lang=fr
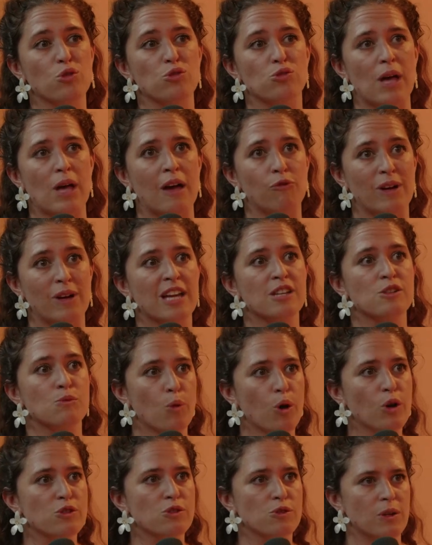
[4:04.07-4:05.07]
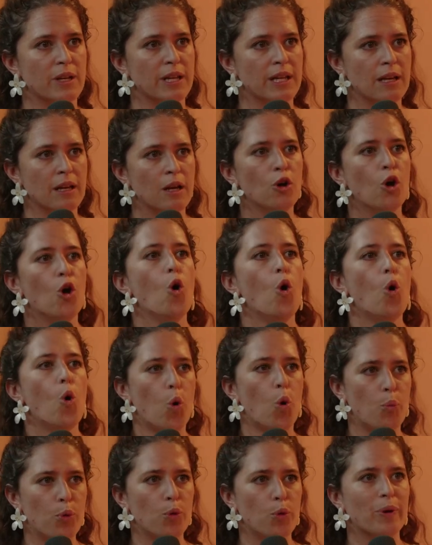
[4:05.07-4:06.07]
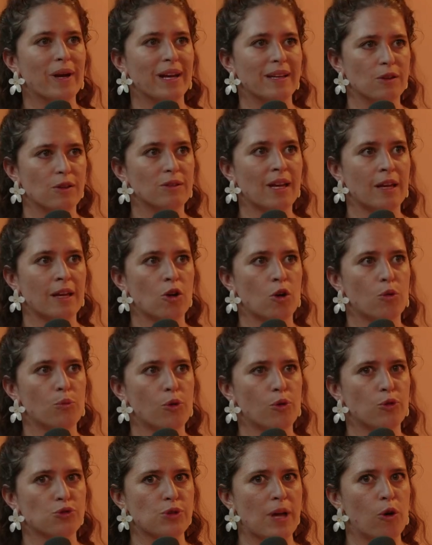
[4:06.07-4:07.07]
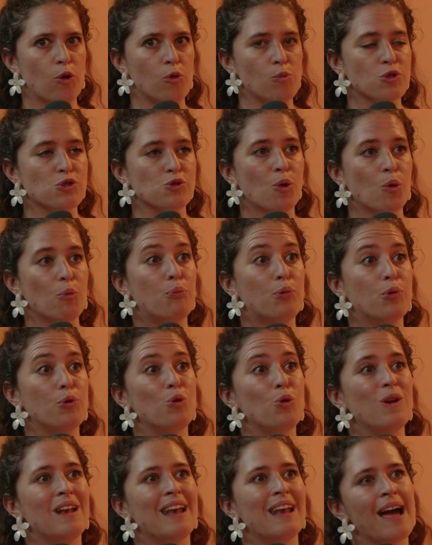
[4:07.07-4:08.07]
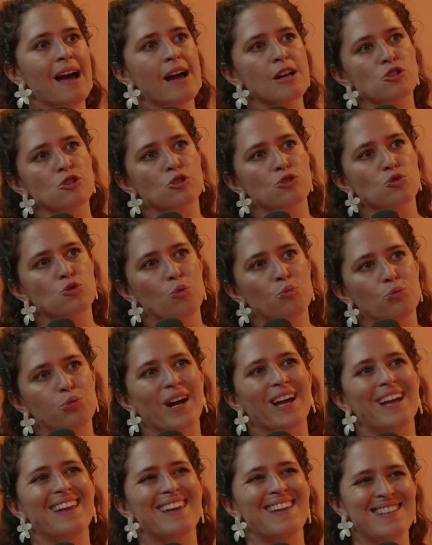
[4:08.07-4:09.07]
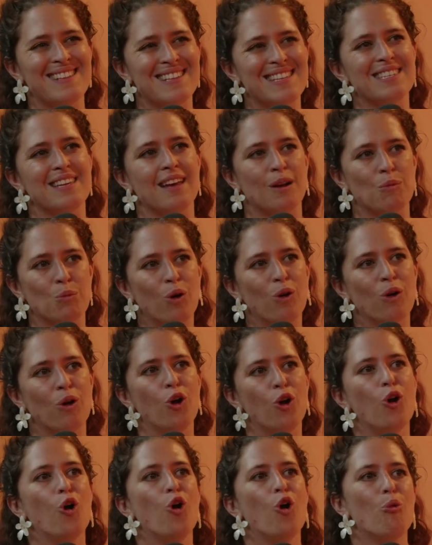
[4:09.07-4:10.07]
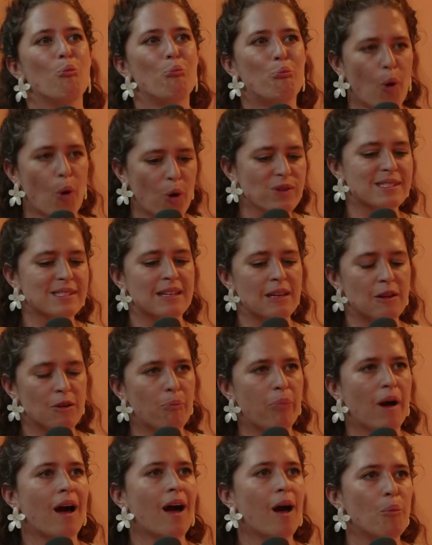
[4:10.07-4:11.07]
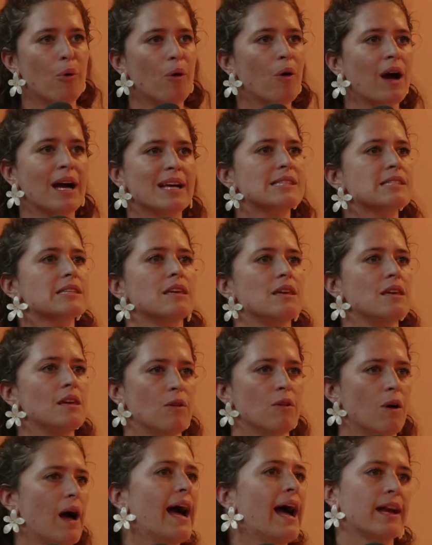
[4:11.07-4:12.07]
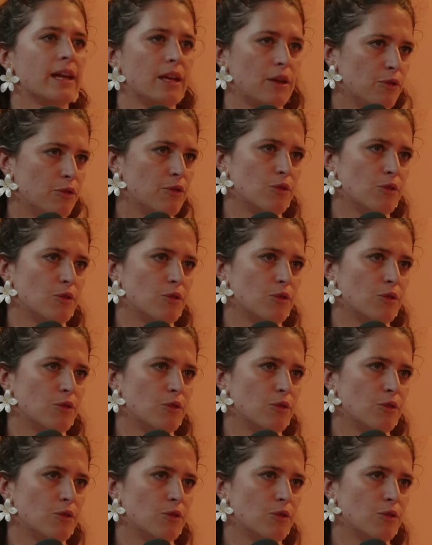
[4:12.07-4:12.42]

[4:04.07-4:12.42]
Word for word: un, voyage morcelé, on peut prétendre un remboursement plus large que ce qu'on pourrait initialement penser par rapport à ce qui euh, arrive.